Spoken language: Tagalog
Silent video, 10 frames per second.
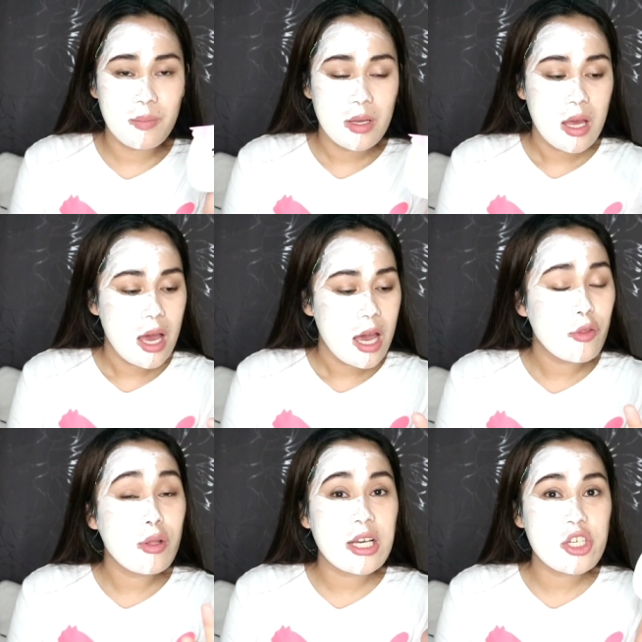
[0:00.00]

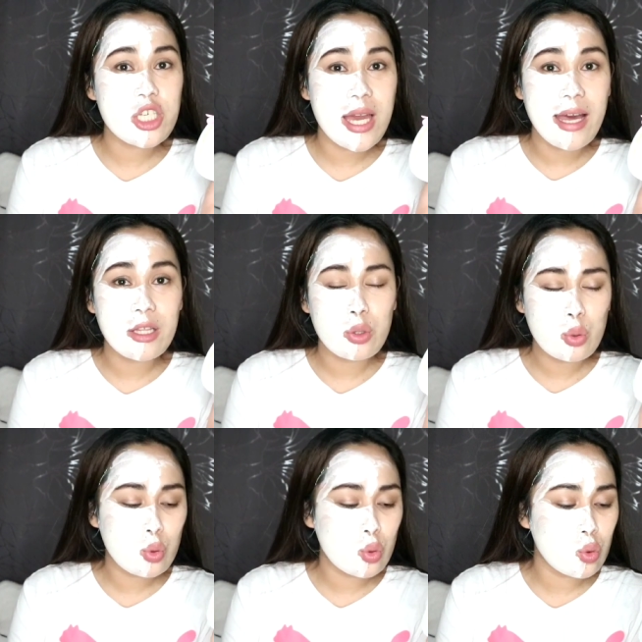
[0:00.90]
effective
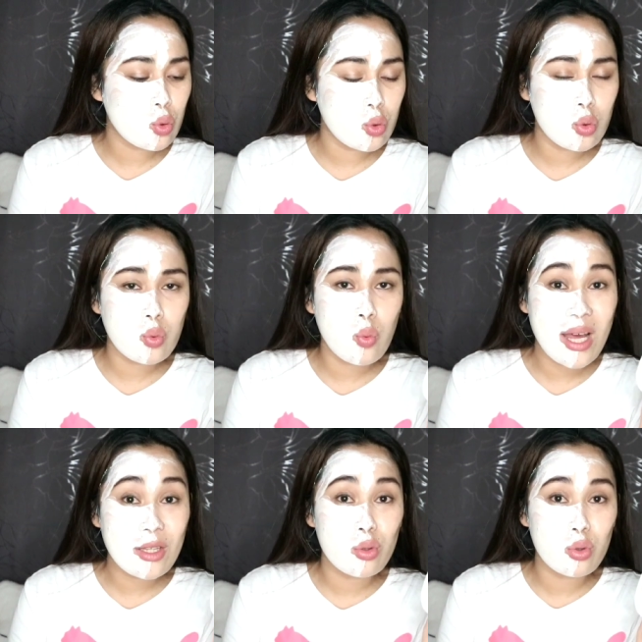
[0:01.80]
anti-inflammatory
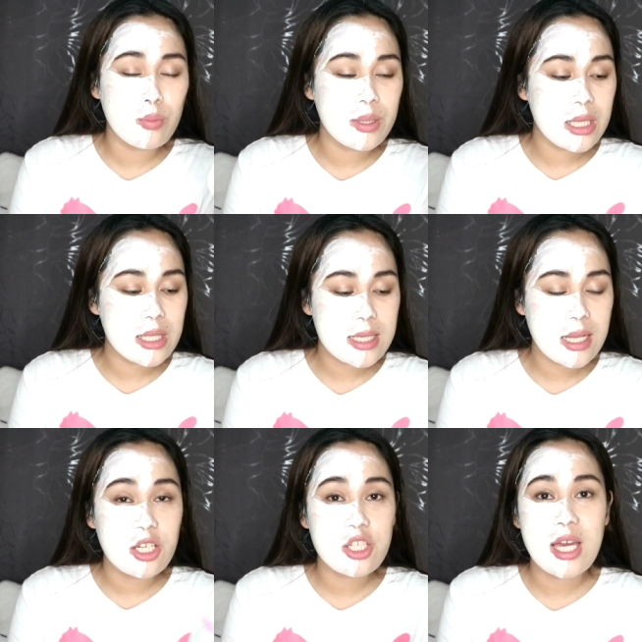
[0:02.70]
and
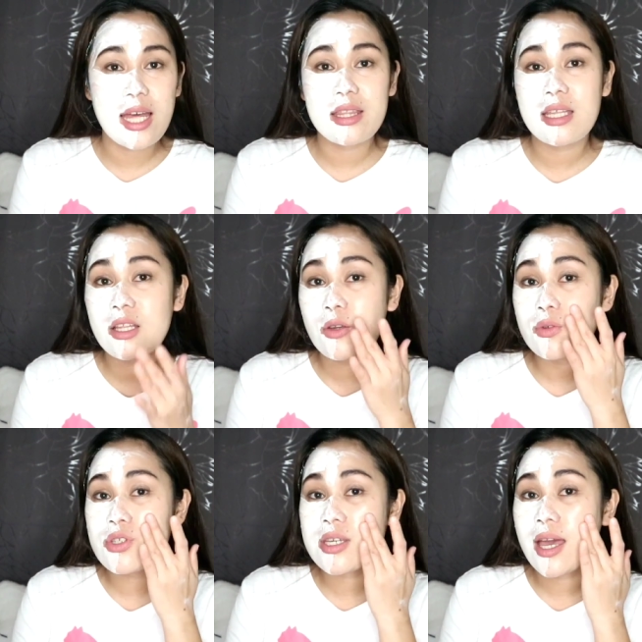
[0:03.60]
antibacterial agent,
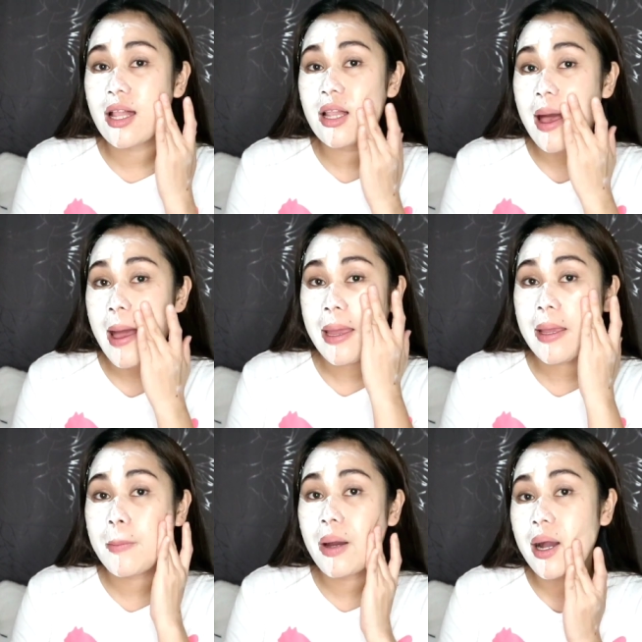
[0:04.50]
uh,
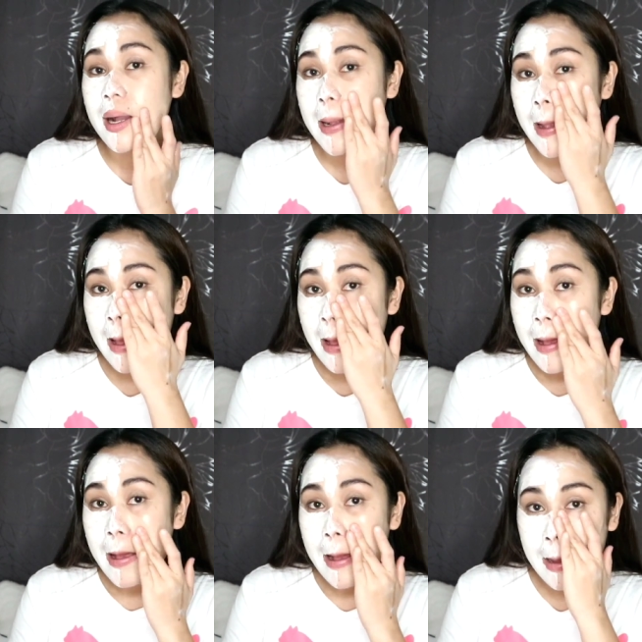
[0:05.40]
which is the
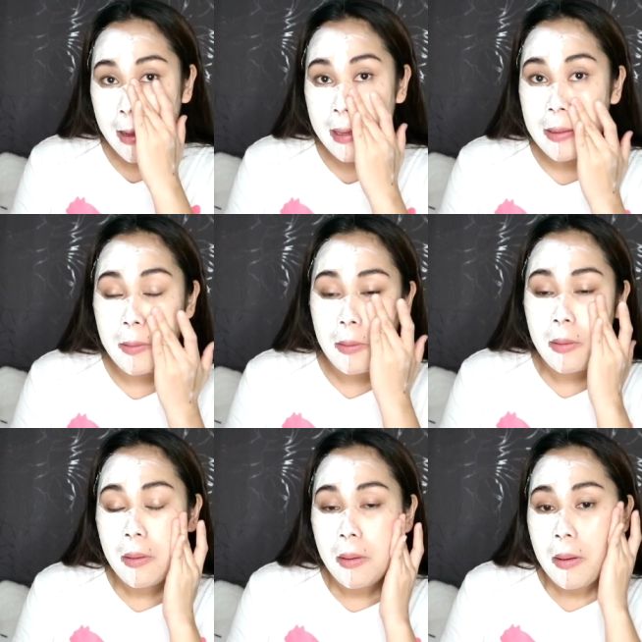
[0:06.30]
richest natural
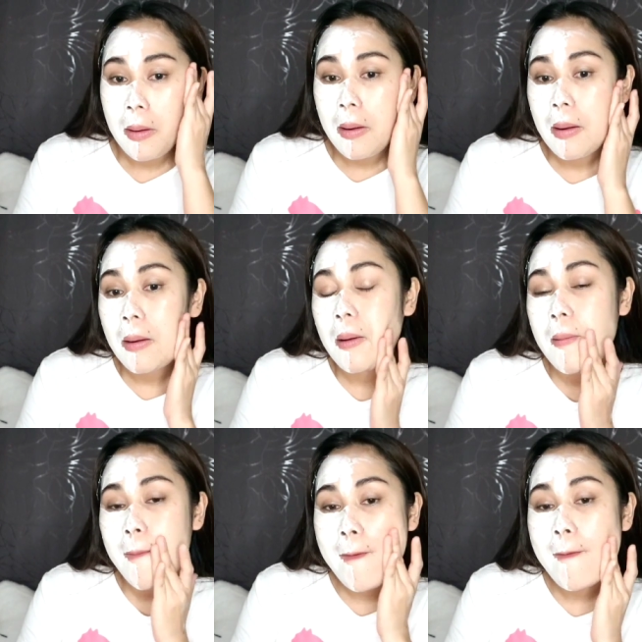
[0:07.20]
source of
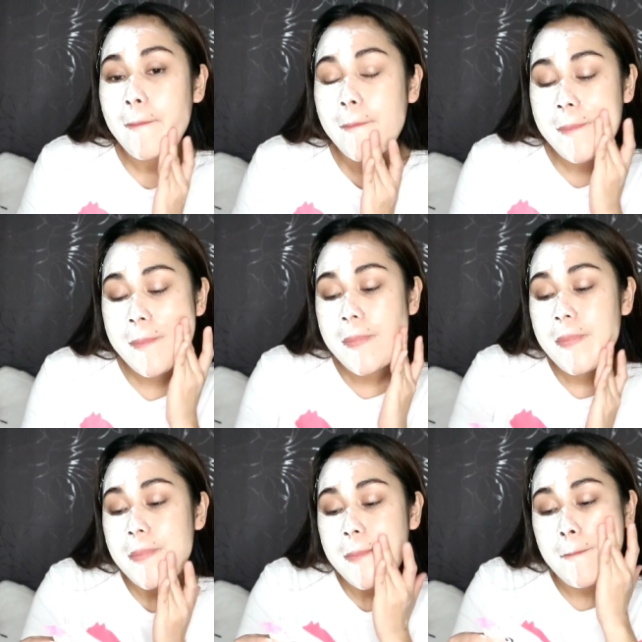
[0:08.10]
silica that is
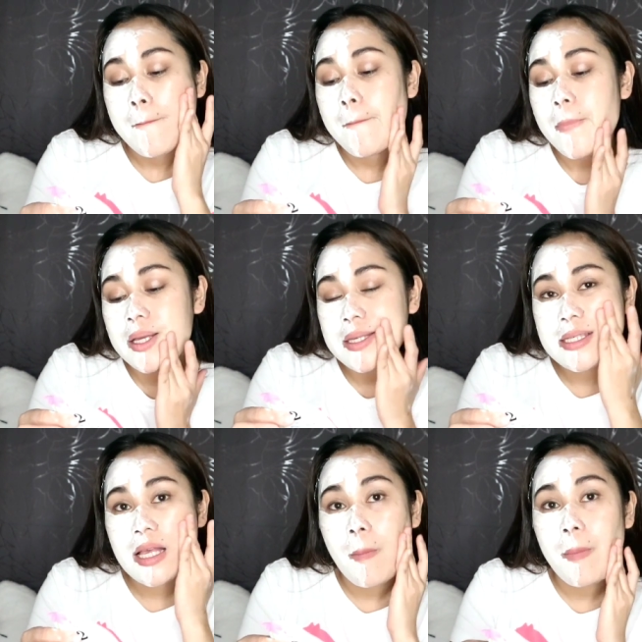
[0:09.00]
essential to skin
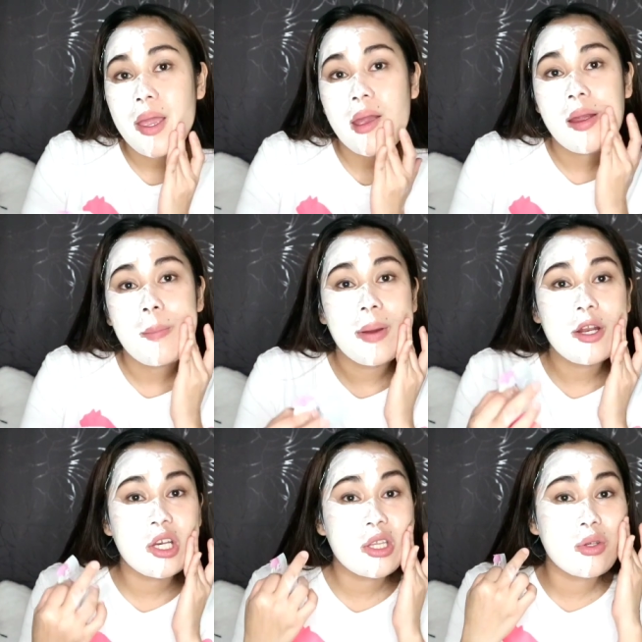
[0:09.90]

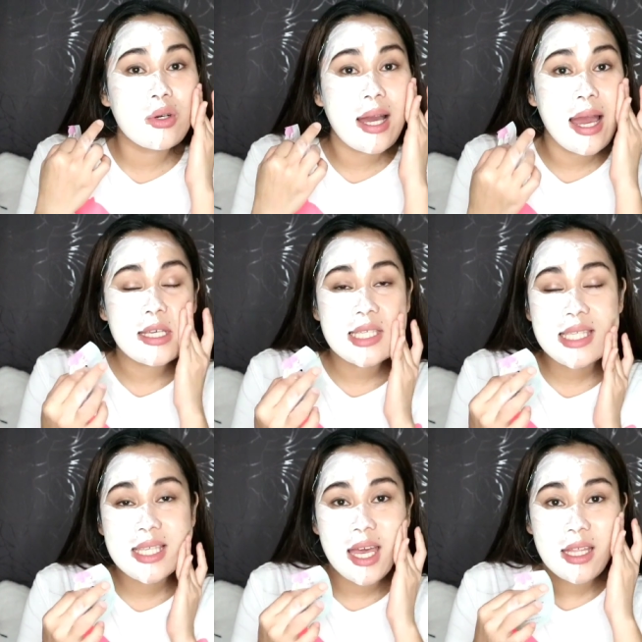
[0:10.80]
generation by
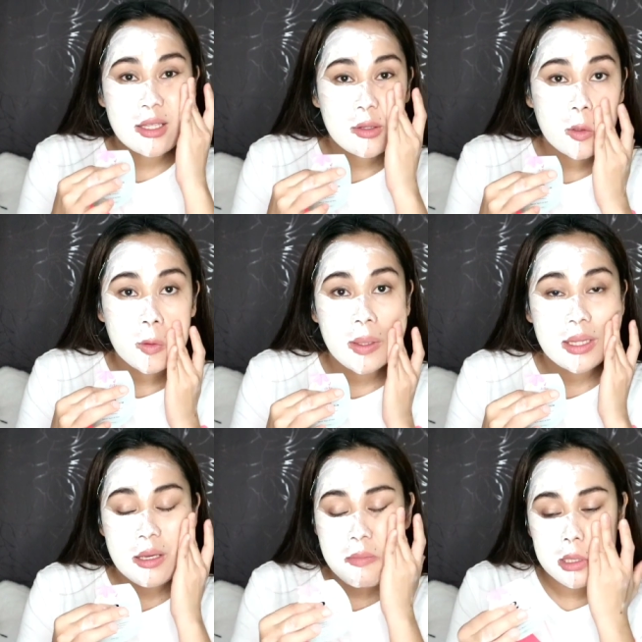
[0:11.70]
providing
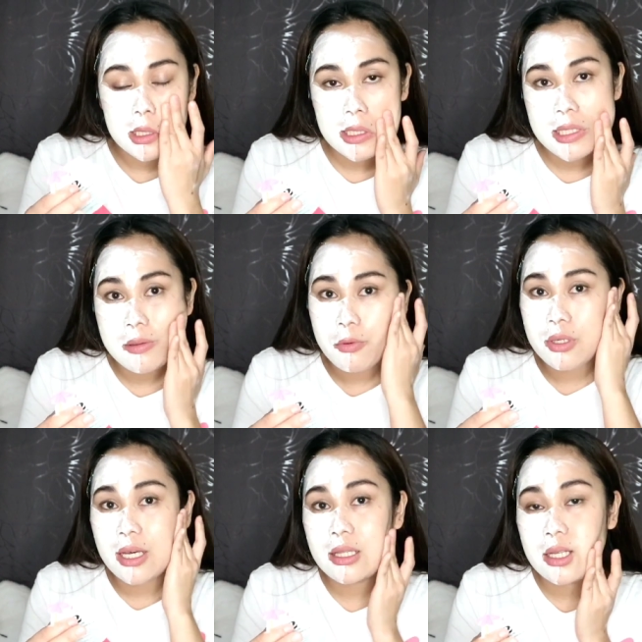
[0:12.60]
strength to the collagen
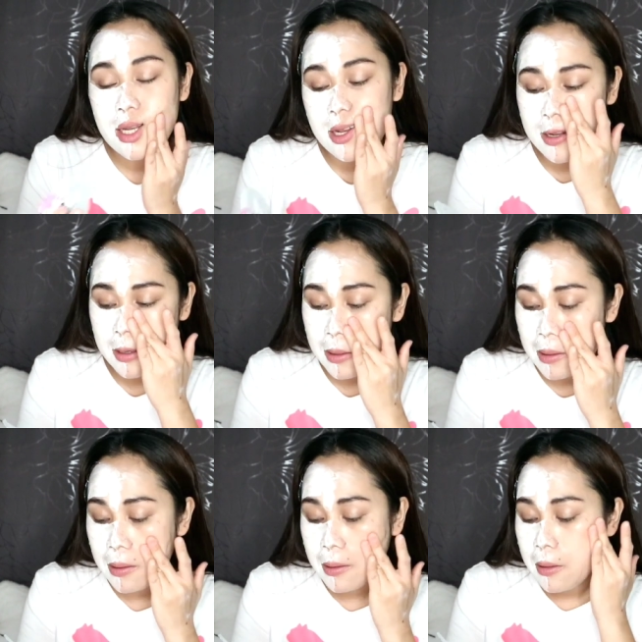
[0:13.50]
in our skin.